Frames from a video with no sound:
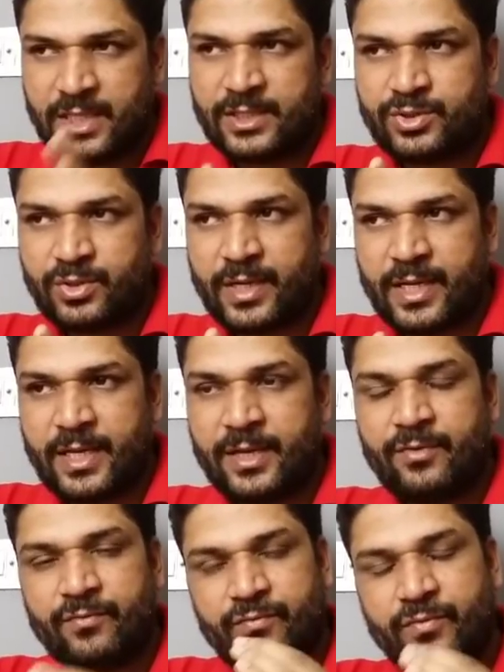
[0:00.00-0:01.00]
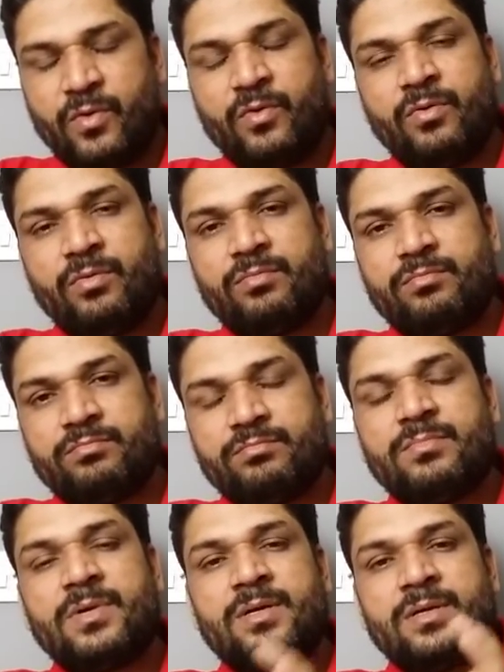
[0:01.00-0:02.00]
सन जो है वो
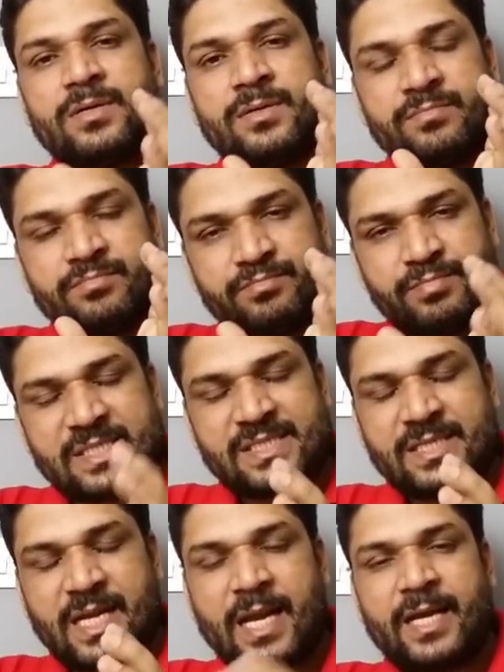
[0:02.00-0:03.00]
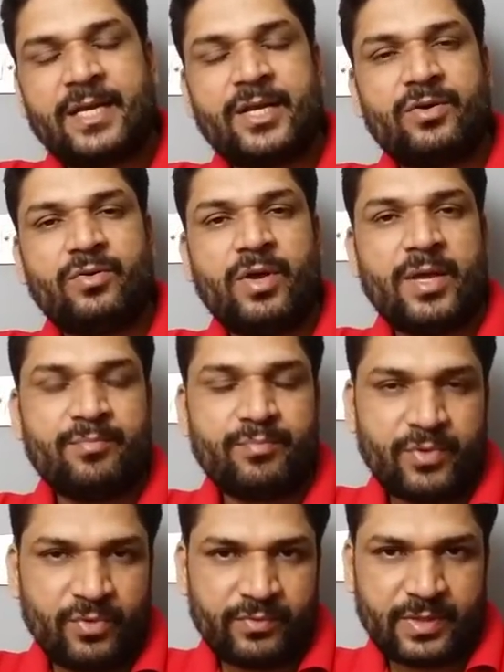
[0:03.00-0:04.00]
पर्सनैलिटी को
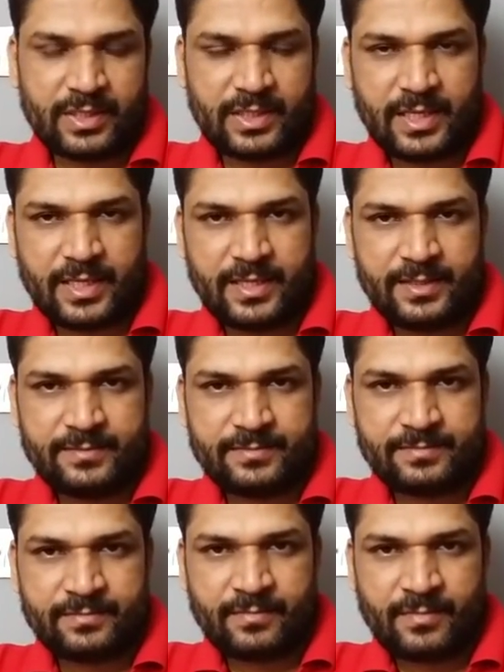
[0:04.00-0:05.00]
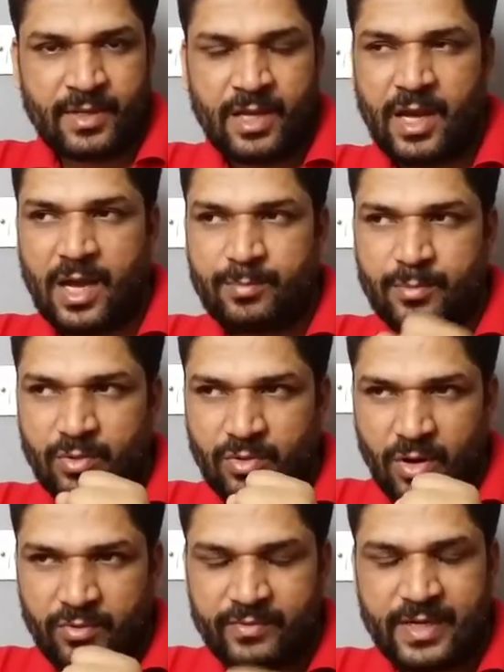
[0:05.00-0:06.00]
इम्प्रूव करता है आपको
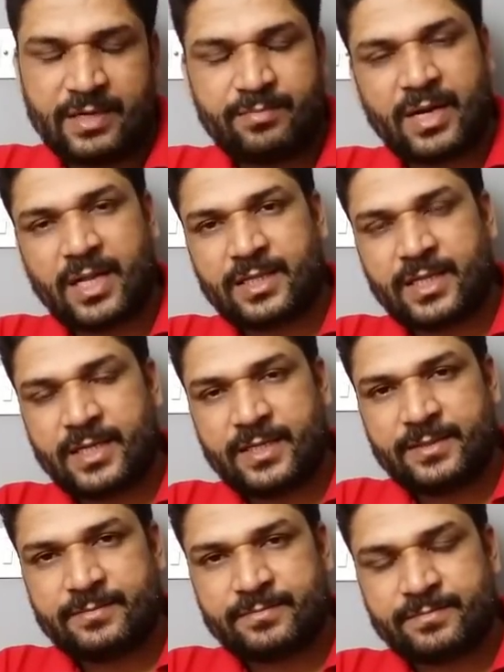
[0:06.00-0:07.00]
कॉन्फिडेंट बनाता है